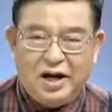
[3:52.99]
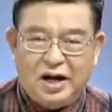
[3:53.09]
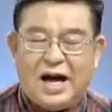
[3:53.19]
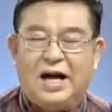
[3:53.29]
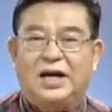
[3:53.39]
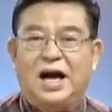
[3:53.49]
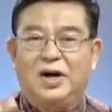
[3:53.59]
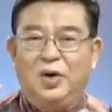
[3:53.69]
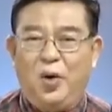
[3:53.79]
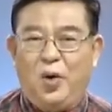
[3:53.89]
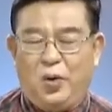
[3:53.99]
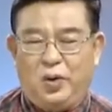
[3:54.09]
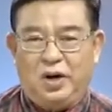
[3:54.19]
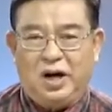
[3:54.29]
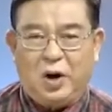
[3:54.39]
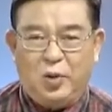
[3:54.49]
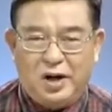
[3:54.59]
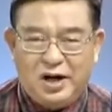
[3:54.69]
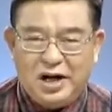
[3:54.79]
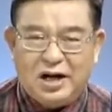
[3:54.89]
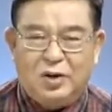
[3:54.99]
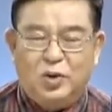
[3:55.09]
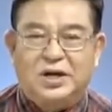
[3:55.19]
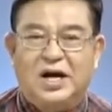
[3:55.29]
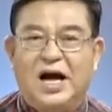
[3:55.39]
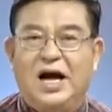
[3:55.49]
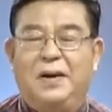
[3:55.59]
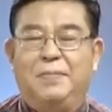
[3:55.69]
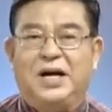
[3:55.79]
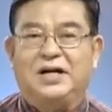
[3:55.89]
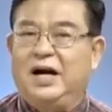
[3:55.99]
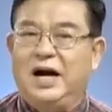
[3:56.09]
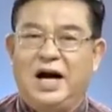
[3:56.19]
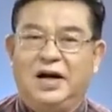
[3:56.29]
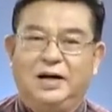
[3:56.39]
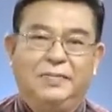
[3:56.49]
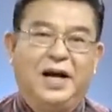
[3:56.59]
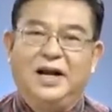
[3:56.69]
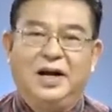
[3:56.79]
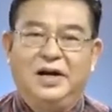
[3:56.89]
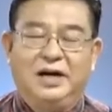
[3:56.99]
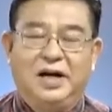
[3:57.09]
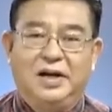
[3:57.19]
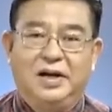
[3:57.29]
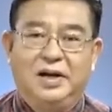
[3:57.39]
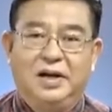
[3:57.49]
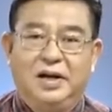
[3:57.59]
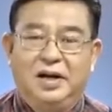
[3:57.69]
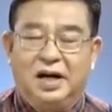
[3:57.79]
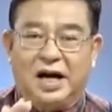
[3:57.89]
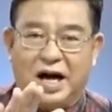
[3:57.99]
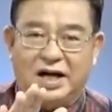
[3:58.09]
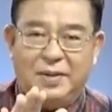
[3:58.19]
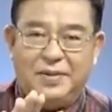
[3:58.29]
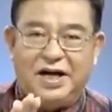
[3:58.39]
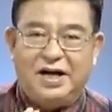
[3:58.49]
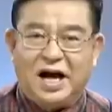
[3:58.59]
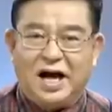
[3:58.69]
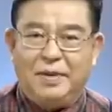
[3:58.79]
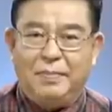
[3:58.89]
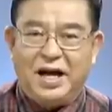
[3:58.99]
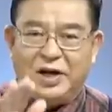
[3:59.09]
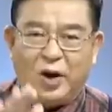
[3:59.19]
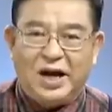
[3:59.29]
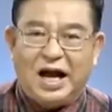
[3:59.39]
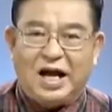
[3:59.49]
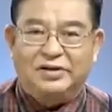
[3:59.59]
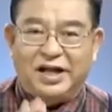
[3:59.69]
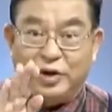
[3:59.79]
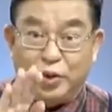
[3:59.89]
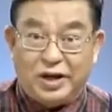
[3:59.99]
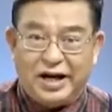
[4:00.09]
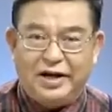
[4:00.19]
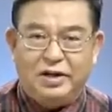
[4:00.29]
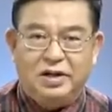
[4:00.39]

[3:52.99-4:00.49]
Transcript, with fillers: และทั้งโลกเขาเคลื่อนรุดหน้าพัฒนาขึ้นไปเรื่อย ๆ การที่ประเทศไทยไม่ถอยหลังแต่หยุดนิ่ง